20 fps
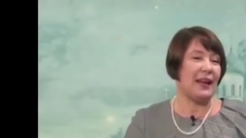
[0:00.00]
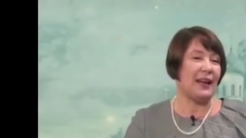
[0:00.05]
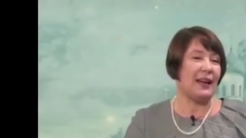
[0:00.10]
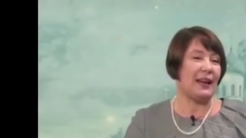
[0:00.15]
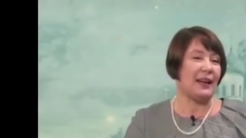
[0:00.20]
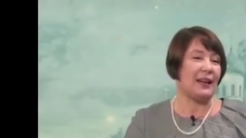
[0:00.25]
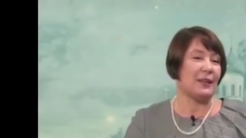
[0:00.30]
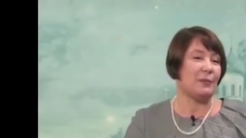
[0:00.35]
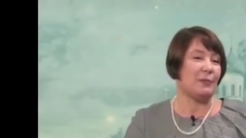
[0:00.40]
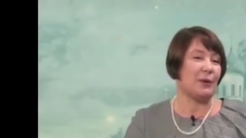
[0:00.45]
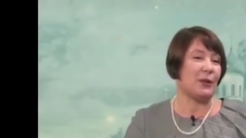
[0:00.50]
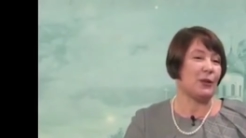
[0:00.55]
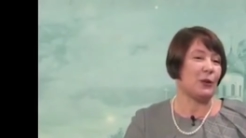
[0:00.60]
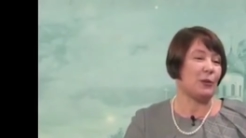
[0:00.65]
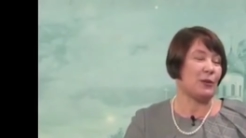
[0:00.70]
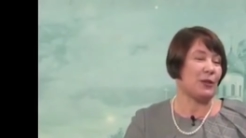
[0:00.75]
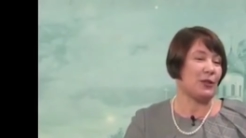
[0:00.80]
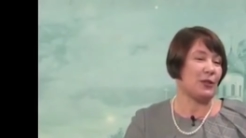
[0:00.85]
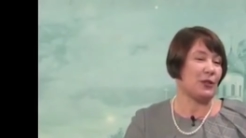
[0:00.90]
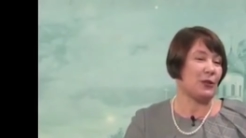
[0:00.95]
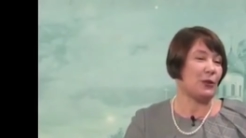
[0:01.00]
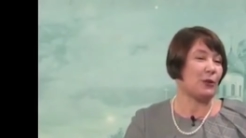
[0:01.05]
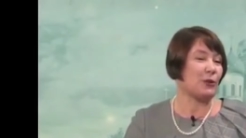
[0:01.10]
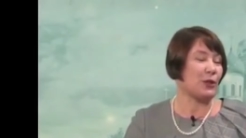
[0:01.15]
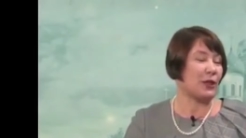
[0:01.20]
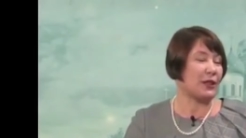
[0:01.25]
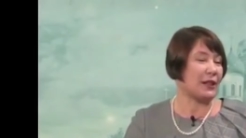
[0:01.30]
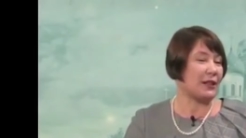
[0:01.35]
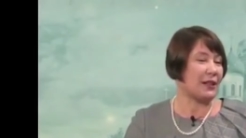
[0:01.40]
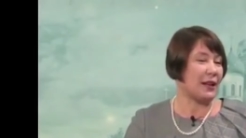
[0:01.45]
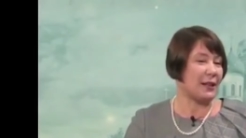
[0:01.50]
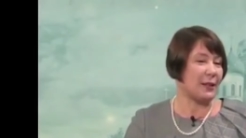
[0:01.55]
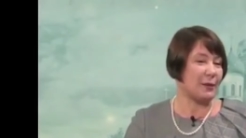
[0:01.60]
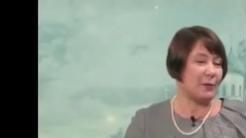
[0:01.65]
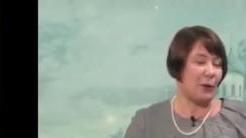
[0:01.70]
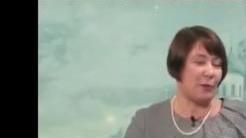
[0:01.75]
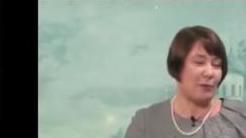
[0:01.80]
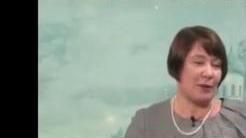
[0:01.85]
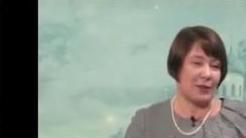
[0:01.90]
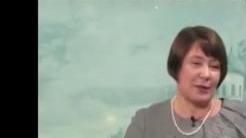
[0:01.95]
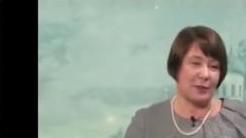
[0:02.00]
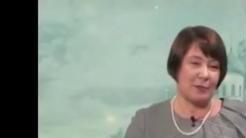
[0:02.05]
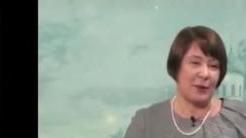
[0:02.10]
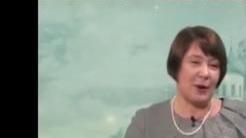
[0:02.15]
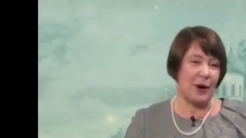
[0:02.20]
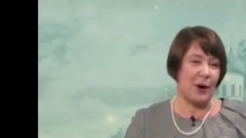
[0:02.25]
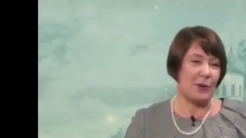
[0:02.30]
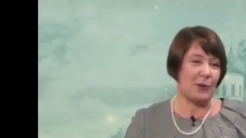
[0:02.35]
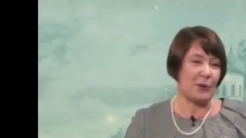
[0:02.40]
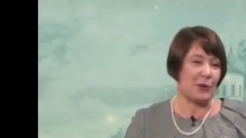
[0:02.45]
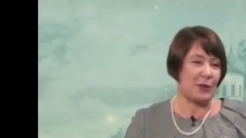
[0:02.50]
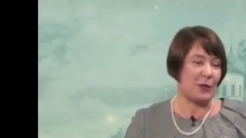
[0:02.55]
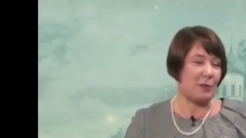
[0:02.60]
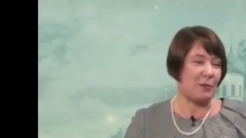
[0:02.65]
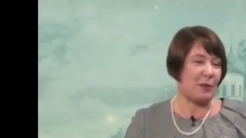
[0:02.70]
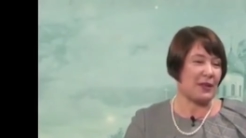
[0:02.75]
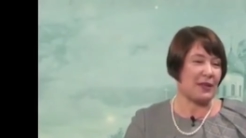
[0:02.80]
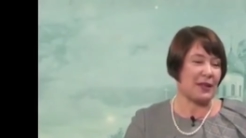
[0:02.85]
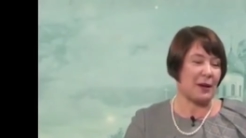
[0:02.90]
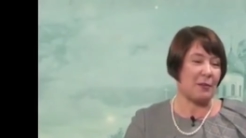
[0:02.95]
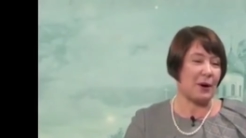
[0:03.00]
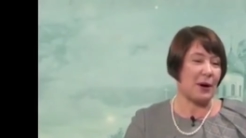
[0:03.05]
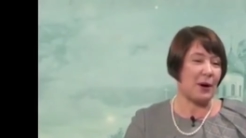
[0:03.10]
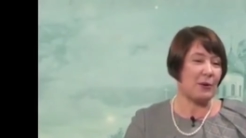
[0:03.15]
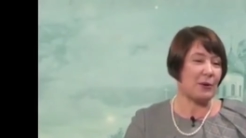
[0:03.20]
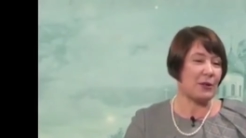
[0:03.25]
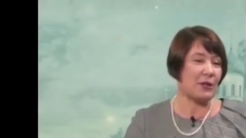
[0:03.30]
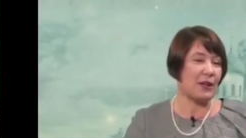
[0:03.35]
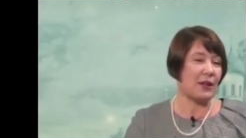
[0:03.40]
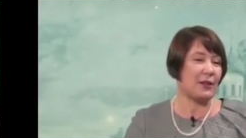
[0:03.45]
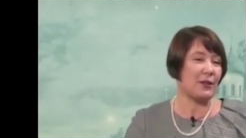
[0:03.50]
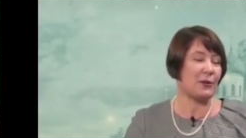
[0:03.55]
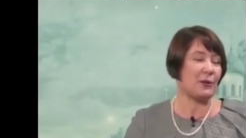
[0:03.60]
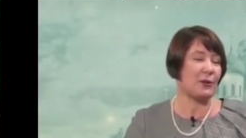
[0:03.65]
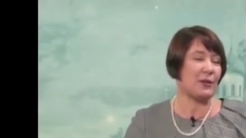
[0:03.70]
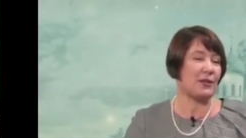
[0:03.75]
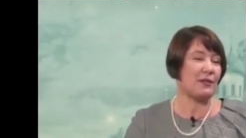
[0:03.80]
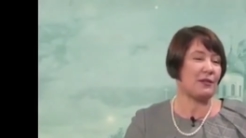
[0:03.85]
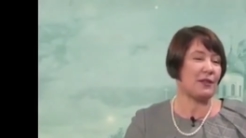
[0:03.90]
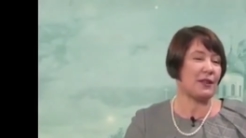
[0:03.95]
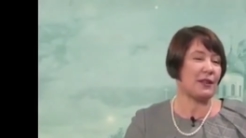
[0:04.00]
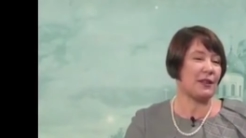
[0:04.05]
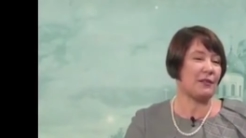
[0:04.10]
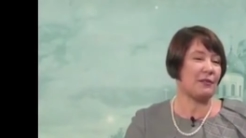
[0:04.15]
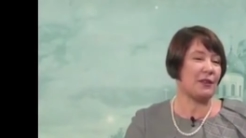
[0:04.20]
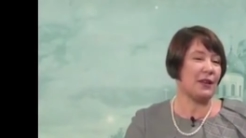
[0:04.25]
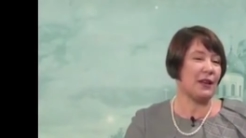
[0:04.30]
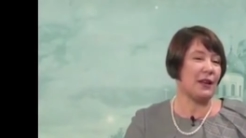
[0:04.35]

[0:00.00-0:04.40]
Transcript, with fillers: А потом, значит, тоже она тайным образом уже теперь сама ушла от родственников.